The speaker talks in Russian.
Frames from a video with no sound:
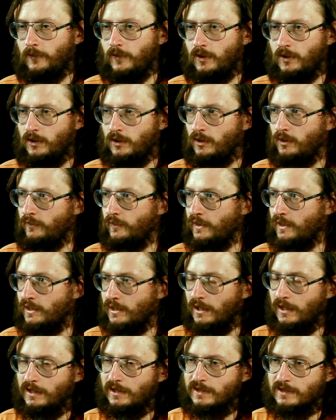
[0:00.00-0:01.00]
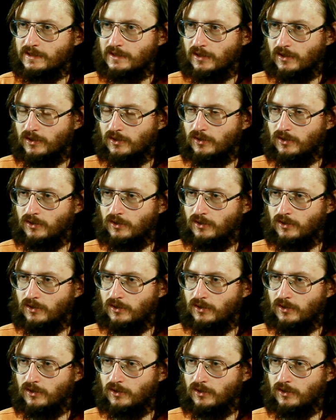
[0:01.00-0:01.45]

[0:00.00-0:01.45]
э, в каких-то линзах